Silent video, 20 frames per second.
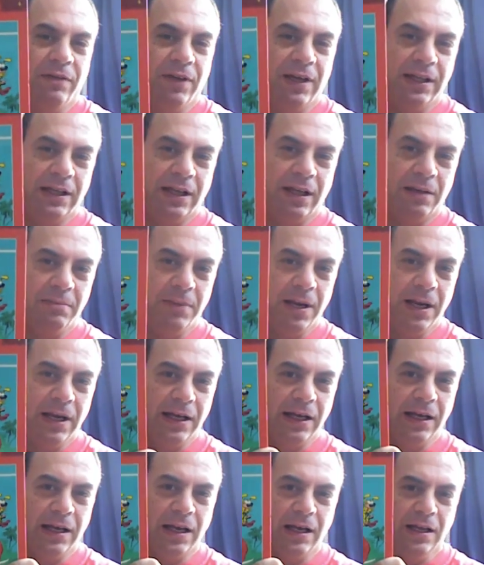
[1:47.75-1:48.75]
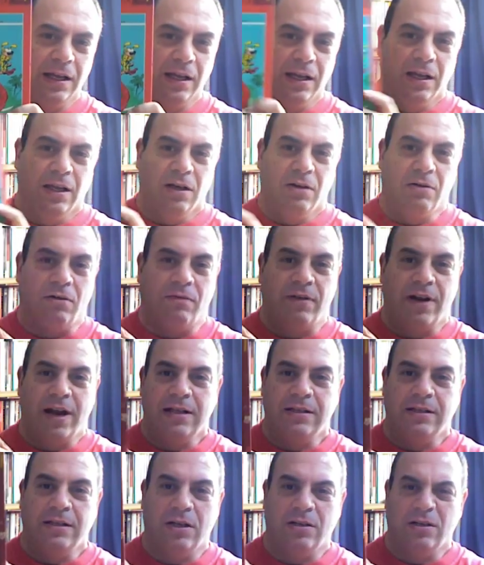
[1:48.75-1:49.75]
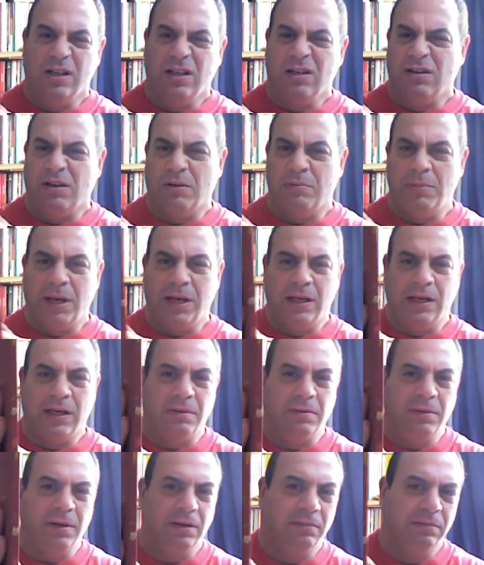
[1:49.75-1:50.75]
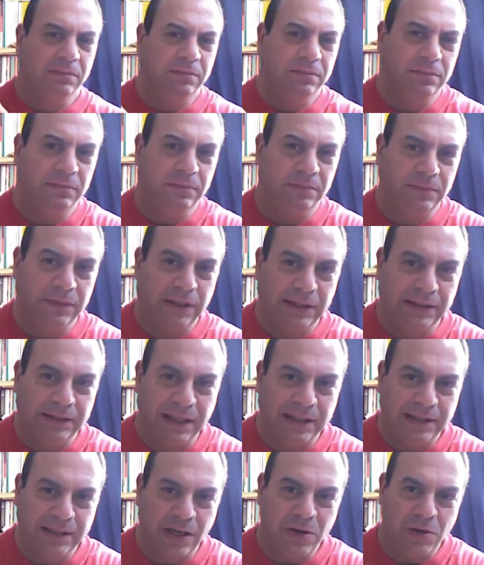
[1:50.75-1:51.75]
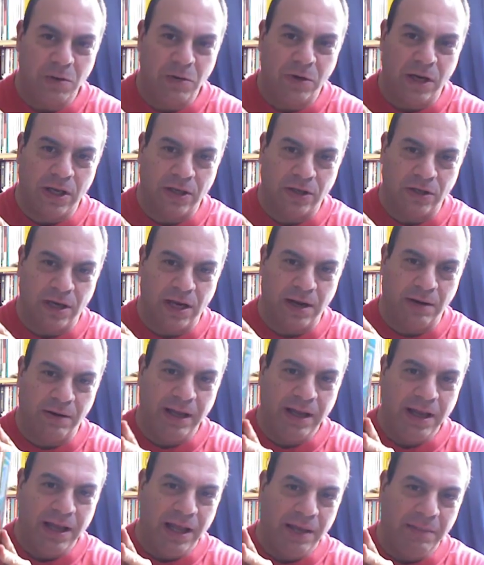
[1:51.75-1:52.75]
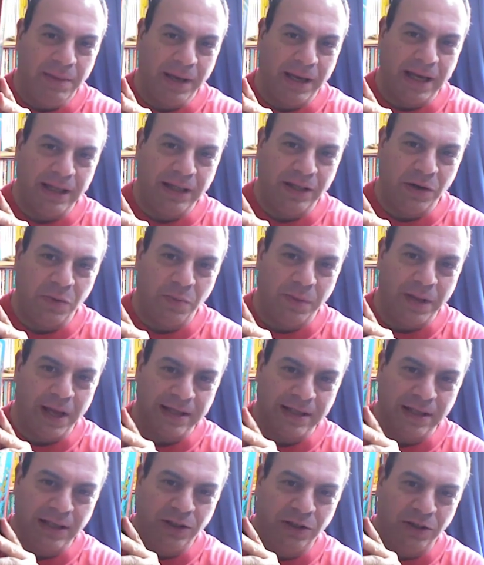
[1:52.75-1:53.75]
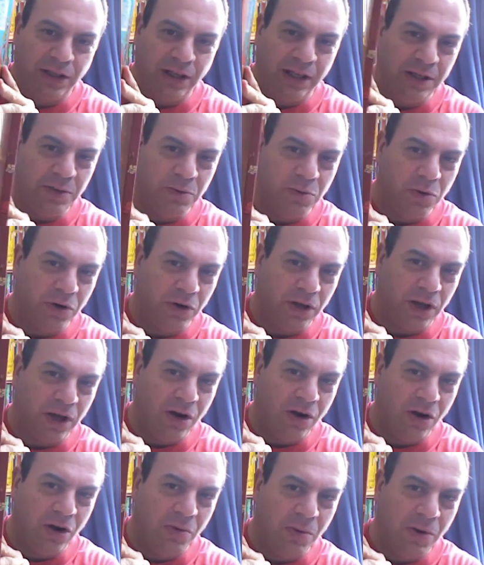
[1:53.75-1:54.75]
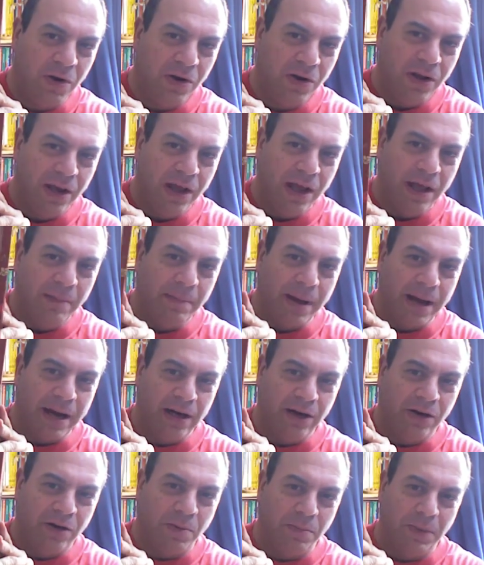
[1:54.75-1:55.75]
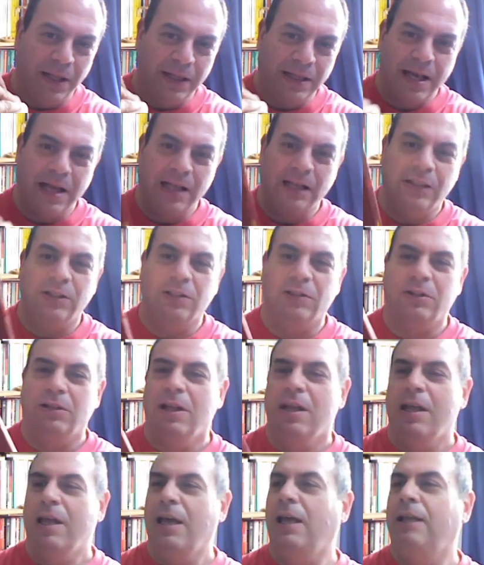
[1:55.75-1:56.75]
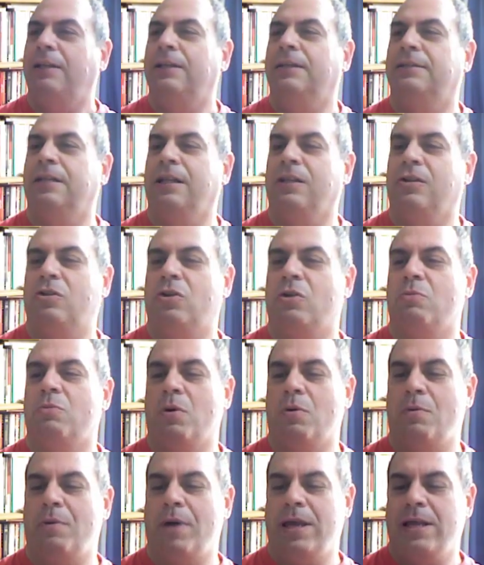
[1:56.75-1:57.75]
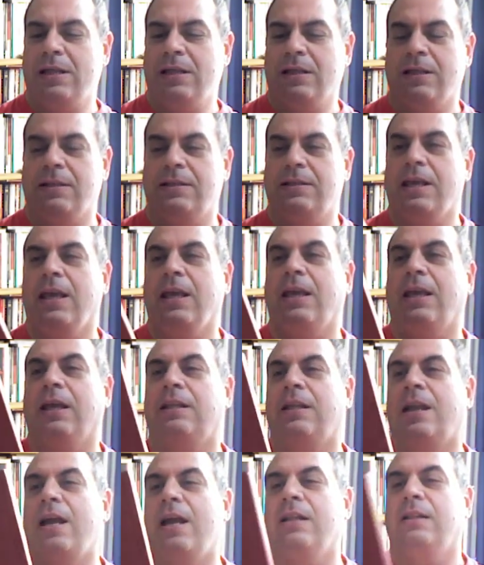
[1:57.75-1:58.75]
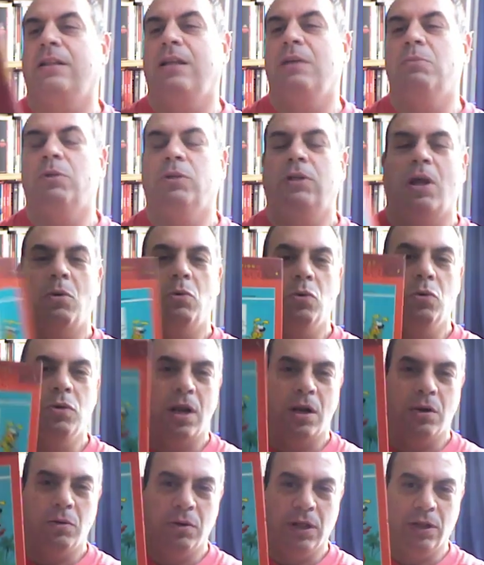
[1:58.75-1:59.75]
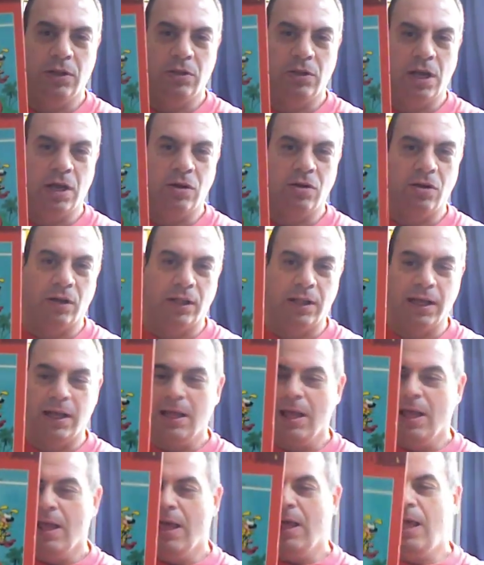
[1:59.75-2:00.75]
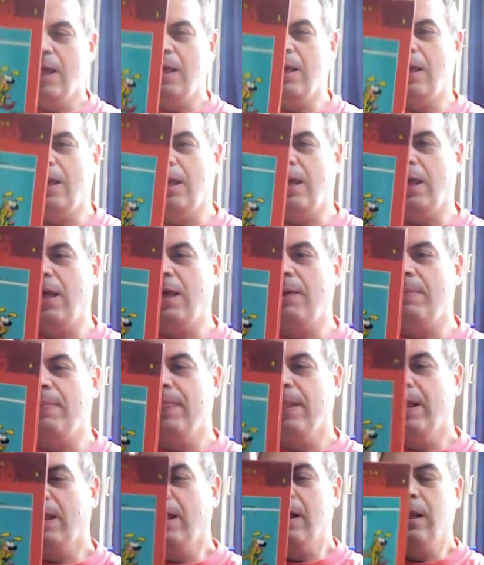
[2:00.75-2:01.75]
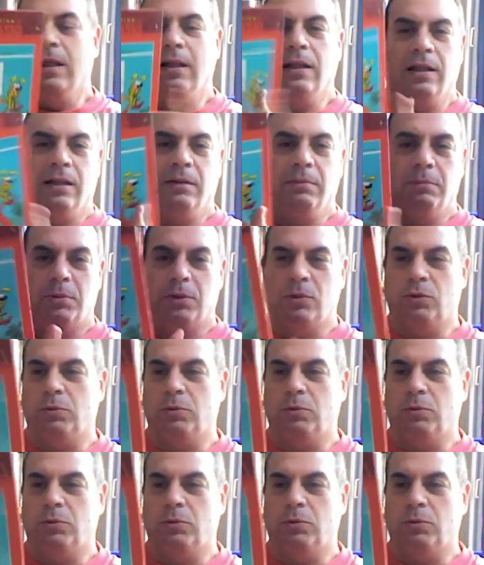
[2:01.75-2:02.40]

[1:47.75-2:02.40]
fíjate que en Bélgica, o Francia, no sé, creo que en Bélgica, se ha salido un coleccionable, ves que ahí tiene un pedacito del dibujo del lomo para ir completando, este es el tomo 26 que trae Tembo Tabú y alguna historia corta. Eh, por